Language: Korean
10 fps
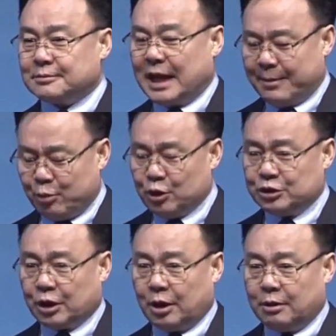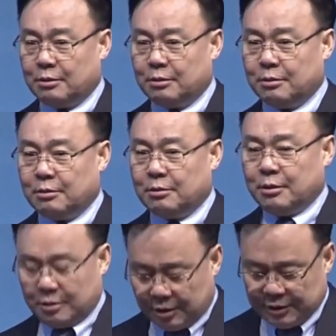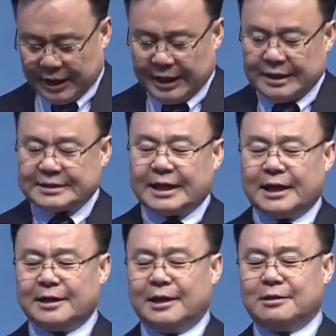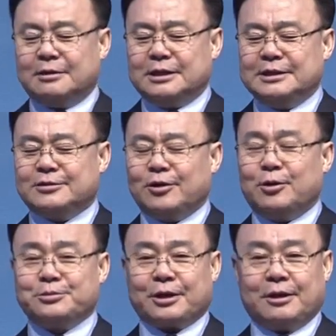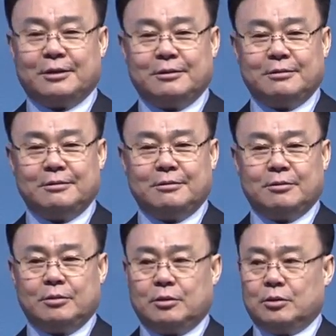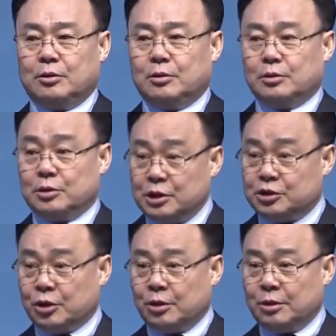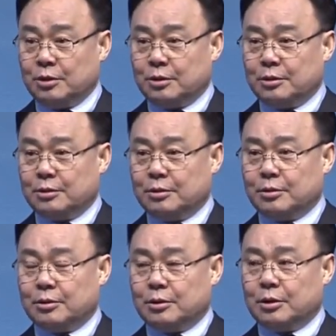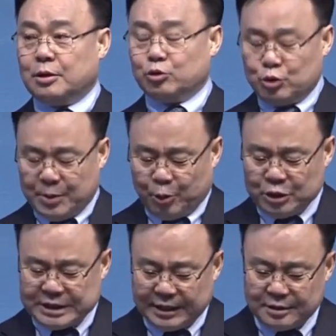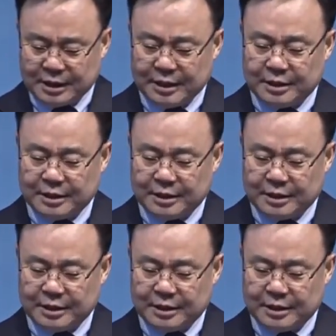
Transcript: 안 보이죠? 그런데 사랑이란 건 있어요, 없어요? 있죠? 눈에 보이지 않는 게